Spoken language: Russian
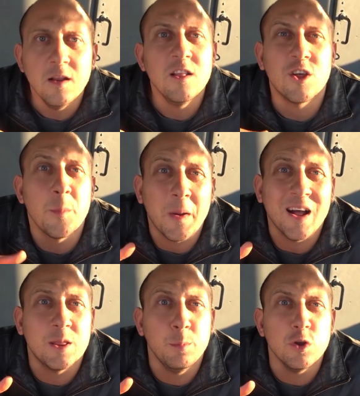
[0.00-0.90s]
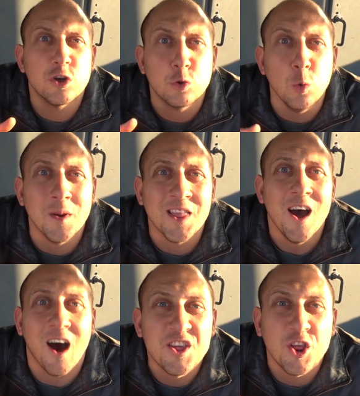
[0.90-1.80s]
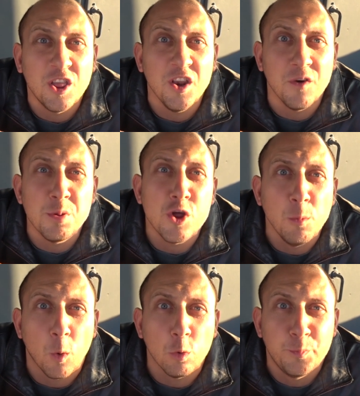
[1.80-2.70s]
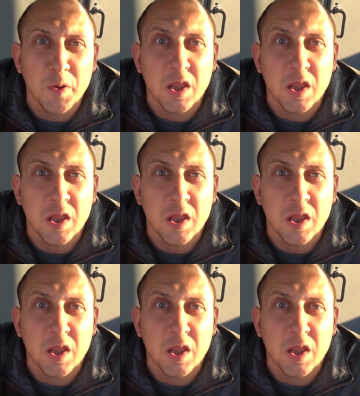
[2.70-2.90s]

Леночка, пока ты будешь думать, А4 вообще могут